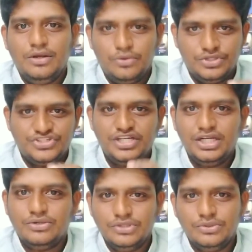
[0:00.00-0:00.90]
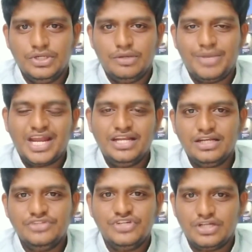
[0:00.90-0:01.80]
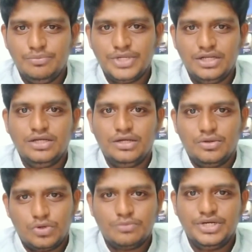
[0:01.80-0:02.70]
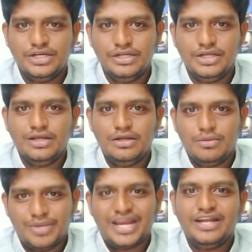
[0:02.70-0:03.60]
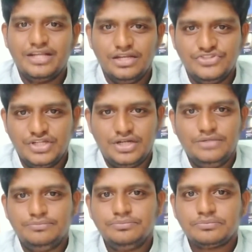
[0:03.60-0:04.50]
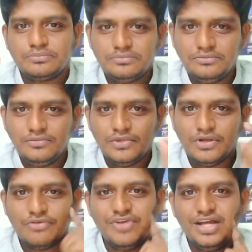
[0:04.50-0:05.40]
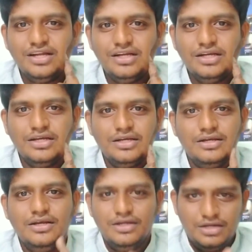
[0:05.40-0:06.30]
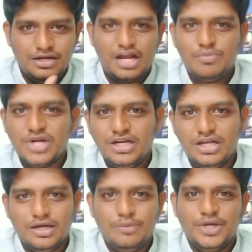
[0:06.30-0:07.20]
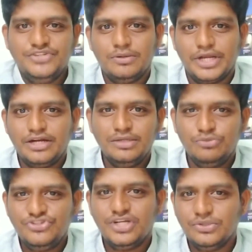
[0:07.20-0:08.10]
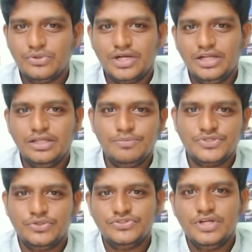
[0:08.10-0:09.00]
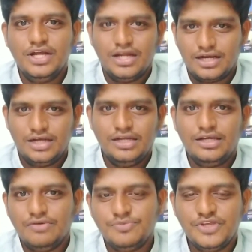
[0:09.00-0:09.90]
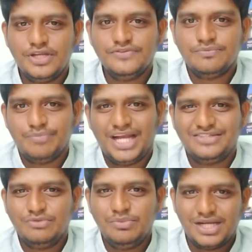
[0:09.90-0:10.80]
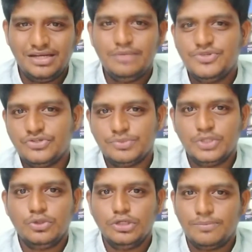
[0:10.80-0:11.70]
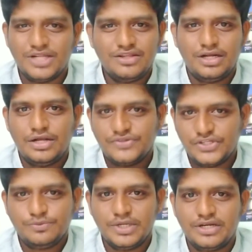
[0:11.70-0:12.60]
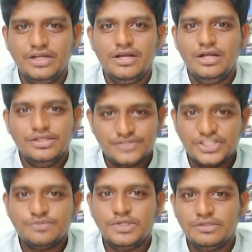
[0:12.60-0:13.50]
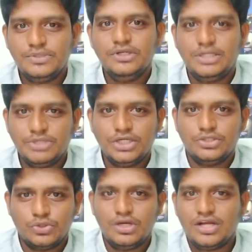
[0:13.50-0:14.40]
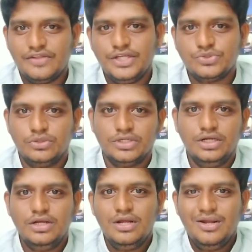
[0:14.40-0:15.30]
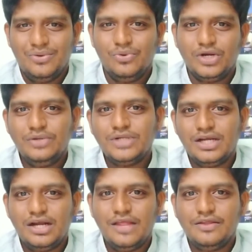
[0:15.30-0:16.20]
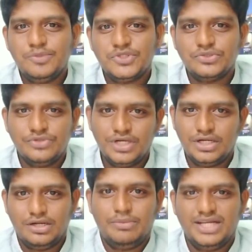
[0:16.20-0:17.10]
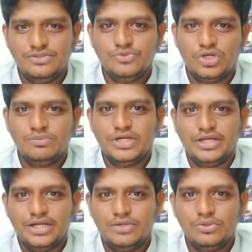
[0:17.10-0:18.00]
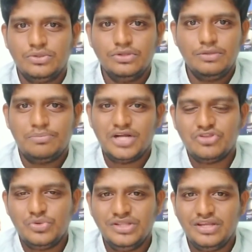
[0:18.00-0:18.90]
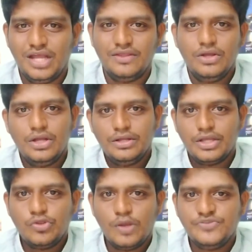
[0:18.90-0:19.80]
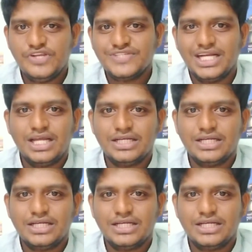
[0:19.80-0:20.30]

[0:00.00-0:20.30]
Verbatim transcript: ஒரு சென்னையில் வந்து ஒரு மெக்கானிக்கல் இன்ஜினியரிங் கம்பெனியில் ஒர்க் பண்ணிக்கிட்டு இருக்கேன் மெக்கானிக்கல் இன்ஜினியராக வேறு நாமக்கல்லில் படித்தேன் என்னால் முடிஞ்சளவுக்கு ஒரு நல்ல எபிசோட்ஸ் நல்ல வெப் சீரிஸ் மேக்ஸிமம் நல்ல எபிசோட்ஸ் மட்டும் உங்களுக்கு பார்த்து நான் சஜஸ்ட் பண்ணுறேன் சஜஸ்ட் பண்ணுறது மட்டும் இல்லாமல் நான் டோட்டலாக கதையை சொல்கிறேன் ஓரளவு நல்லா இல்லாத எபிசோட்ஸ் வந்து நான் மேக்ஸிமம் சொல்ல மாட்டேன் ஏன்னா உங்களுக்கு வந்து பார்த்தவொன்னே தெரியாது எந்த வெப் சீரிஸ் நல்லா